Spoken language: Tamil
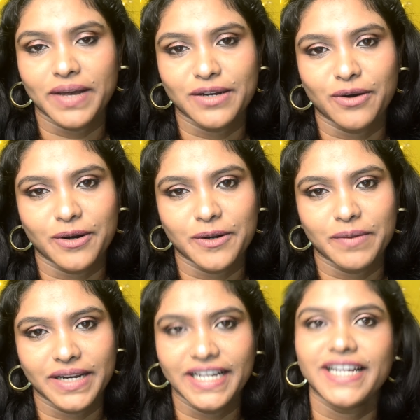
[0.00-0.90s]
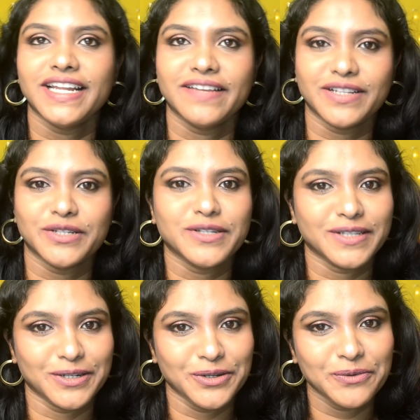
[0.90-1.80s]
மைக் ஆர்டர் பண்ணி இன்றைக்கி வந்து
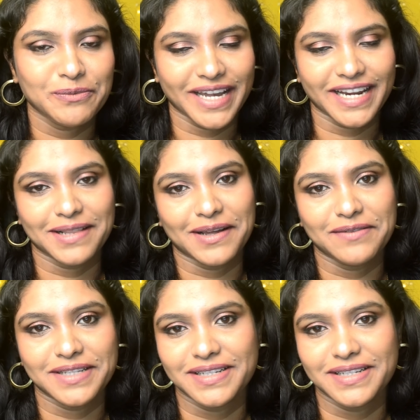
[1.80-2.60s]
இந்த நியூ மைக்கில் தான் வந்து